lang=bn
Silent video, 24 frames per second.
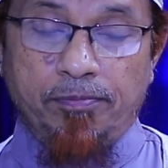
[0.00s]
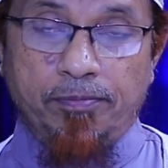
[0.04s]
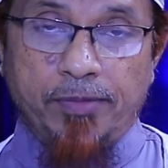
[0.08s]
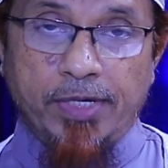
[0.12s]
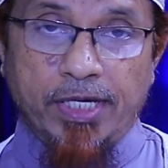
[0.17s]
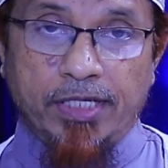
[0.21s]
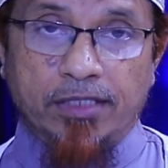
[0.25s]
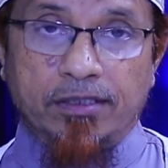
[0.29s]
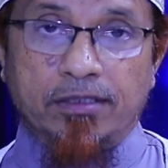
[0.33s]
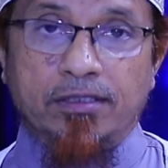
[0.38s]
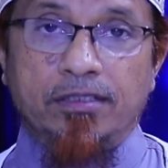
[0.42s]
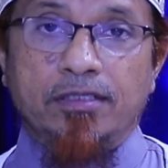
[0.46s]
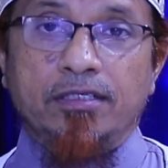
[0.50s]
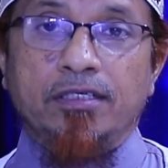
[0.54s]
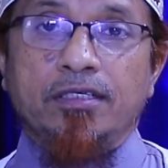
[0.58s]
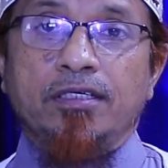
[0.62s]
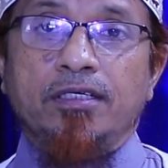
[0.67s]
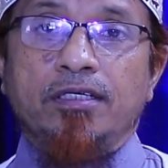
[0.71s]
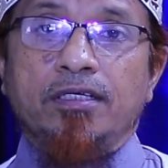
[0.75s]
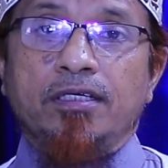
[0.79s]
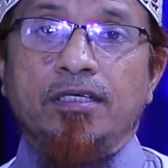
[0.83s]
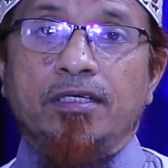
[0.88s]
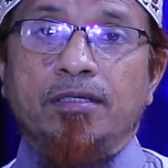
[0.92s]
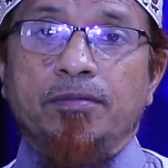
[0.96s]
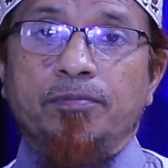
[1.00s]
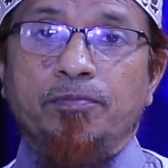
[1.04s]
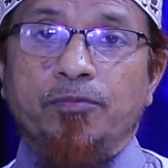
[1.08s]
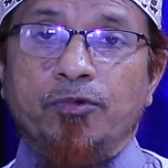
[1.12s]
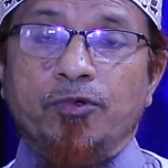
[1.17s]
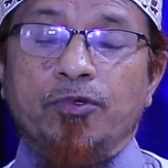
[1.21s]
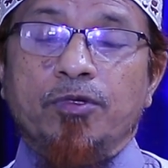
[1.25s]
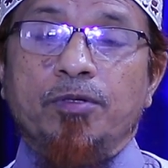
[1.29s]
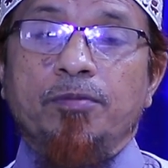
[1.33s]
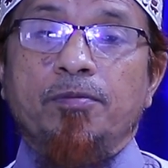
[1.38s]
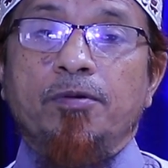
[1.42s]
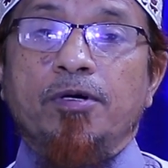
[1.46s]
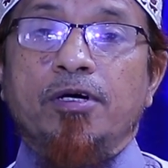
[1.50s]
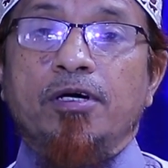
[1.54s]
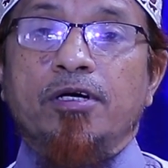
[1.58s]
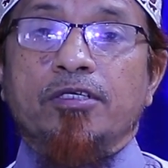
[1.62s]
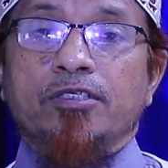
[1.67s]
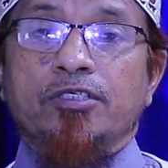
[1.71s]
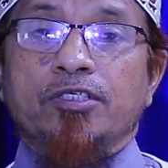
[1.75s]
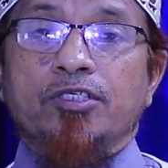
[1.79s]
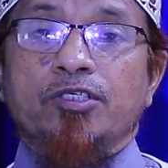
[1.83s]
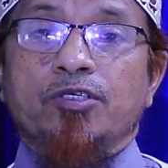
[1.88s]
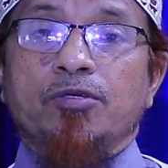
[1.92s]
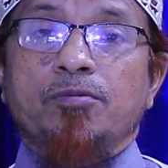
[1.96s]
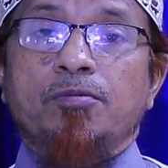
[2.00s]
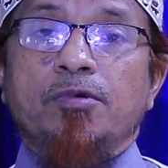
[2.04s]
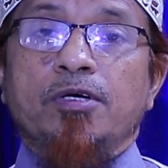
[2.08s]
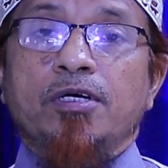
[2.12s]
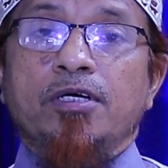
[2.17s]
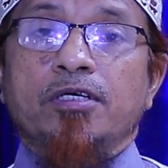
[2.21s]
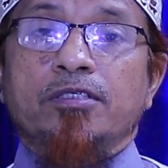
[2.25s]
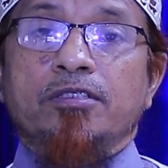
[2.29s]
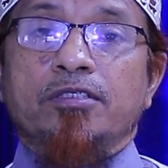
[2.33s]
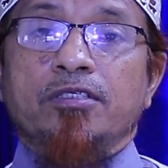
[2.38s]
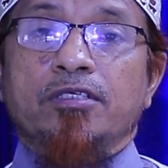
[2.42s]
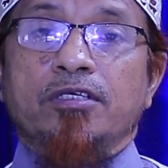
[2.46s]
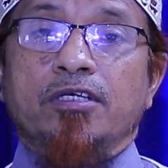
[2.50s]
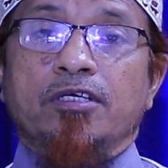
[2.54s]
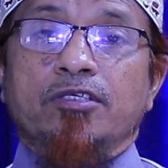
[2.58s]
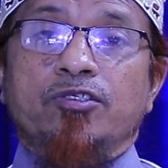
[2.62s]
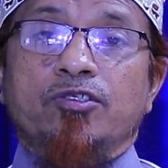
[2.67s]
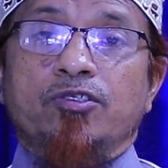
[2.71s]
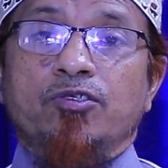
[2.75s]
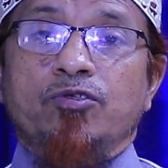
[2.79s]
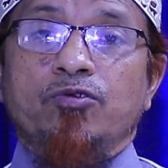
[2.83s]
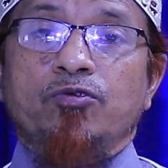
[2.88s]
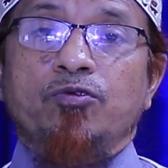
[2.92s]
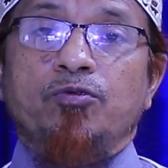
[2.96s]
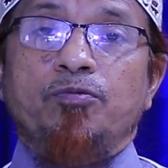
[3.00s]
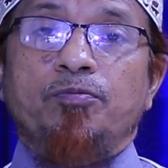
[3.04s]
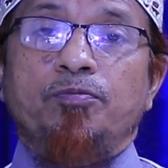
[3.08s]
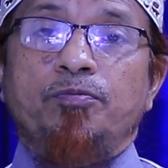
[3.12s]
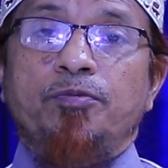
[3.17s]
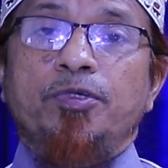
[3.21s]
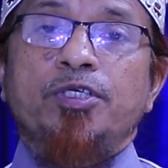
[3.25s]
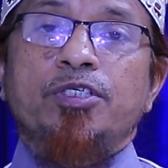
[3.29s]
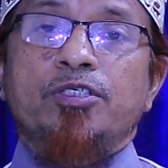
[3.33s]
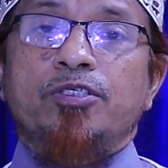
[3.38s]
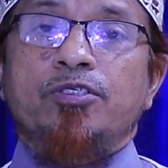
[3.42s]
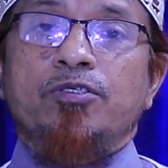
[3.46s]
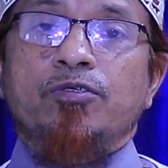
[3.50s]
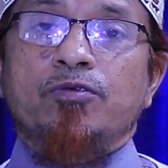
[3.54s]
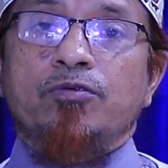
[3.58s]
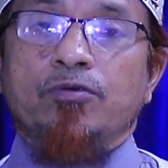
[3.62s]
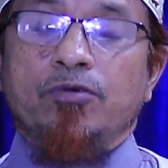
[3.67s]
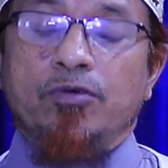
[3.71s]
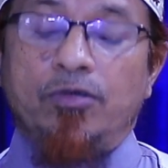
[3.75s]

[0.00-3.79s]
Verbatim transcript: ব্যক্তি পরিবার সমাজ রাষ্ট্র বিশ্ব